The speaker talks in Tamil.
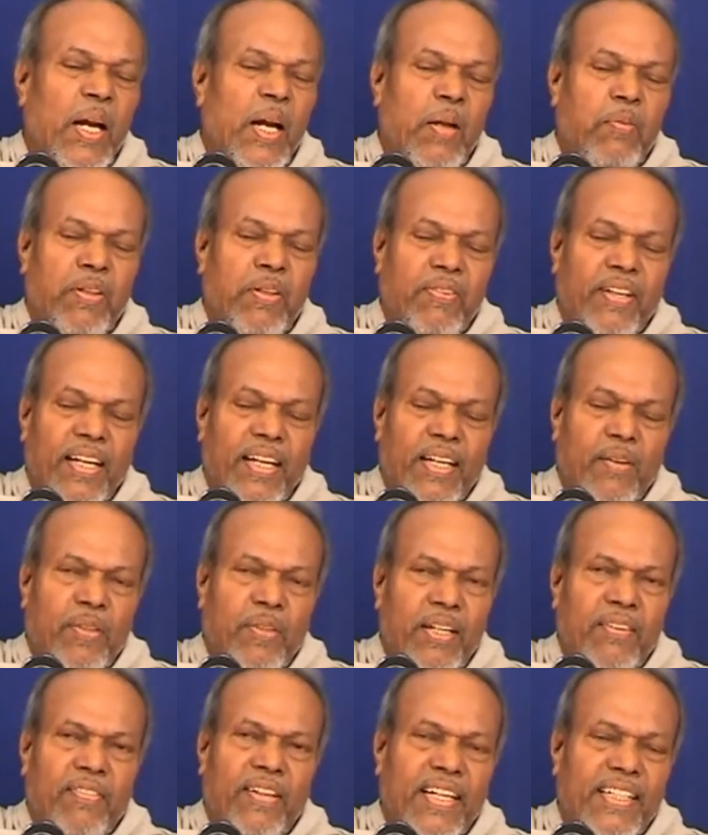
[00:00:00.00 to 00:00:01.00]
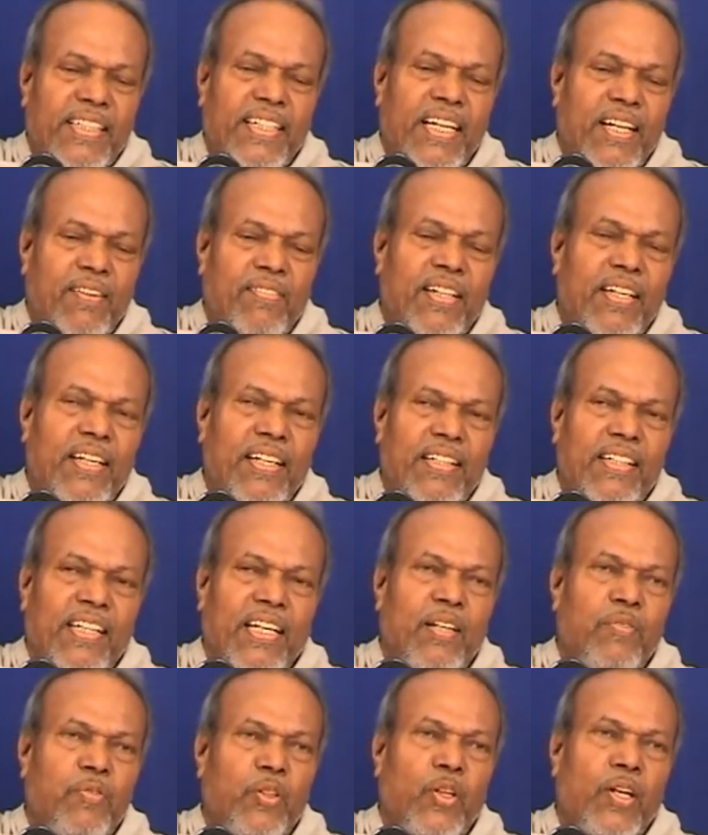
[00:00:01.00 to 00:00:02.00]
நம்ம வே நம்மிடம் வேலை செய்கிறவன்
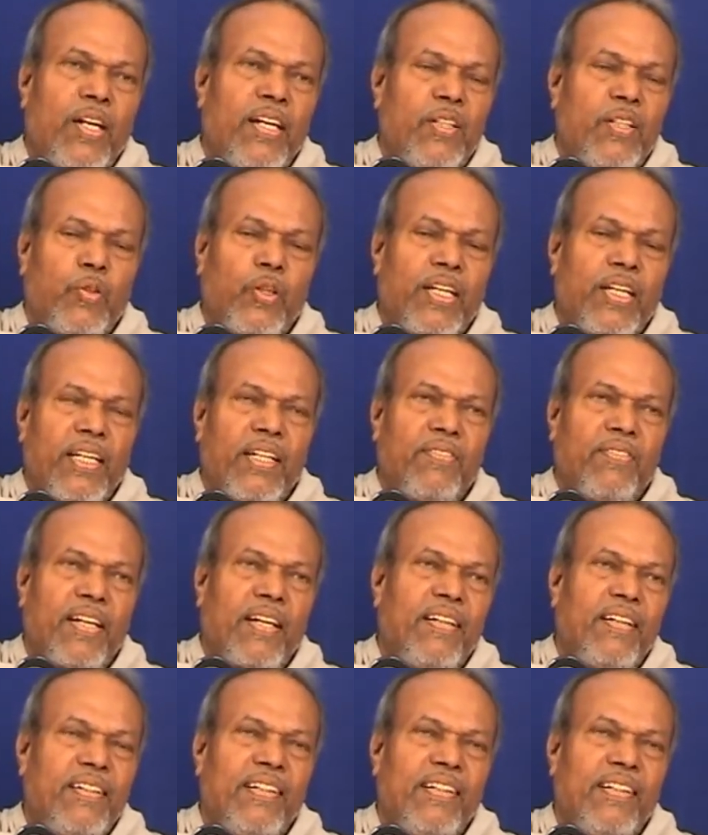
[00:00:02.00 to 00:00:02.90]
என் முதலாளி உயர்ந்தவர்